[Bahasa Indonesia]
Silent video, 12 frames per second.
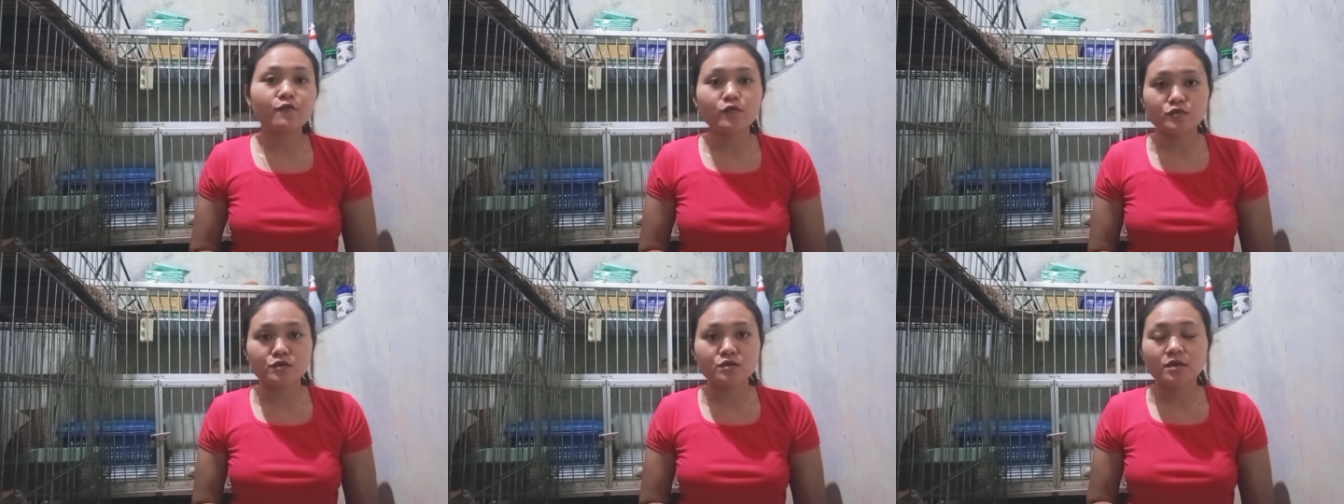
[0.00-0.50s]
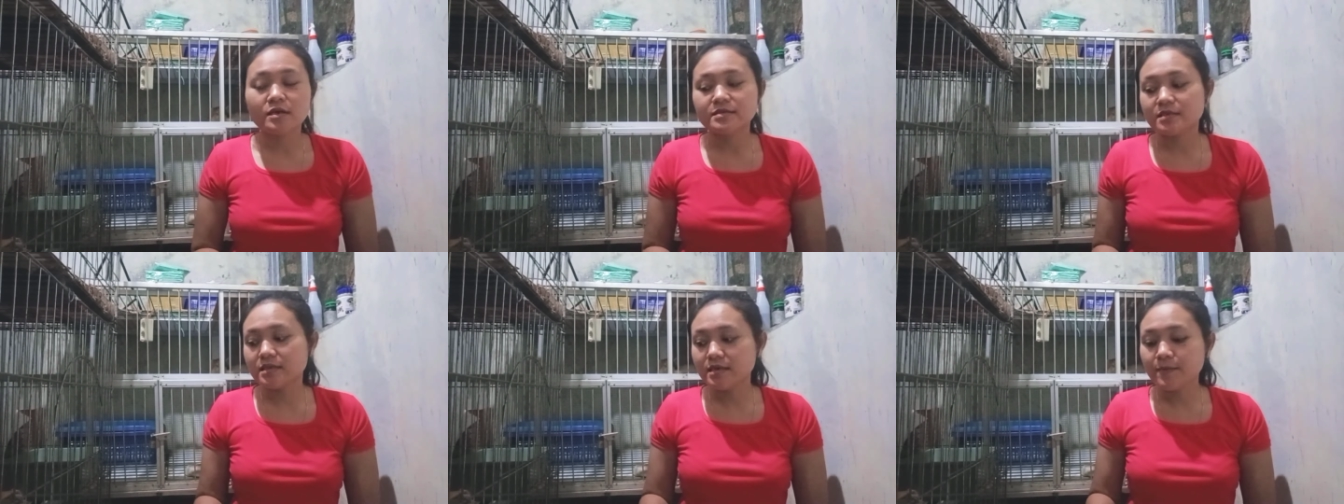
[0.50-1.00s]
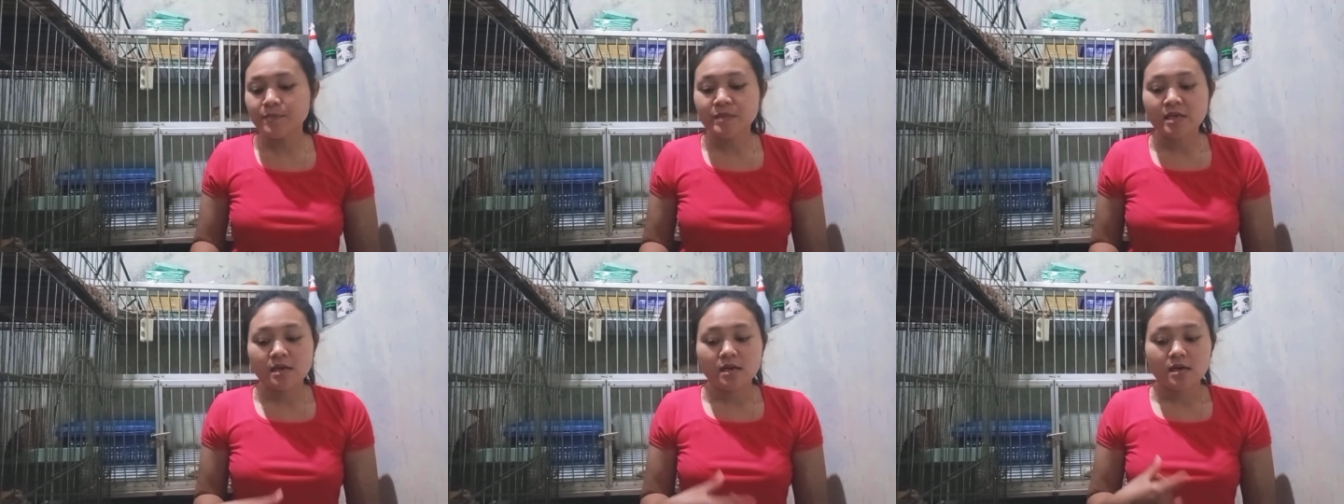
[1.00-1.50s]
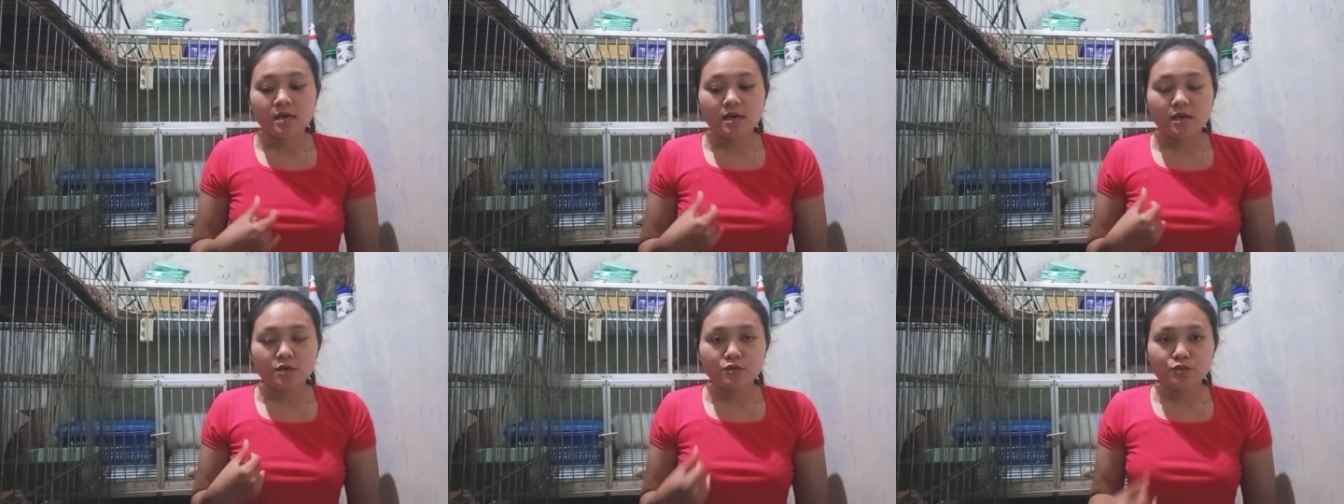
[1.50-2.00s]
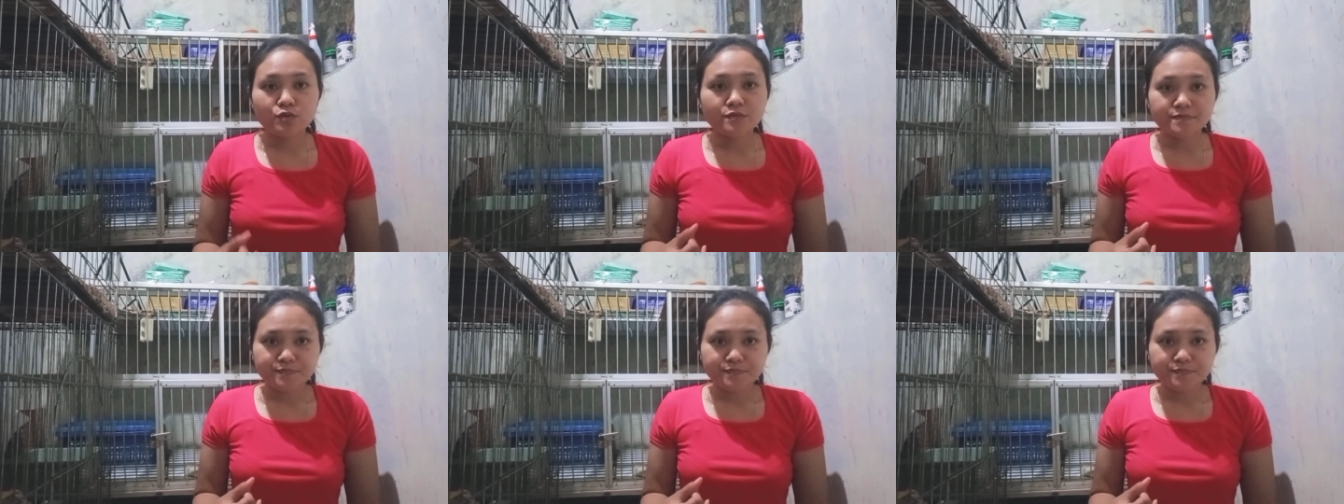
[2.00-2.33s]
fus jadi aku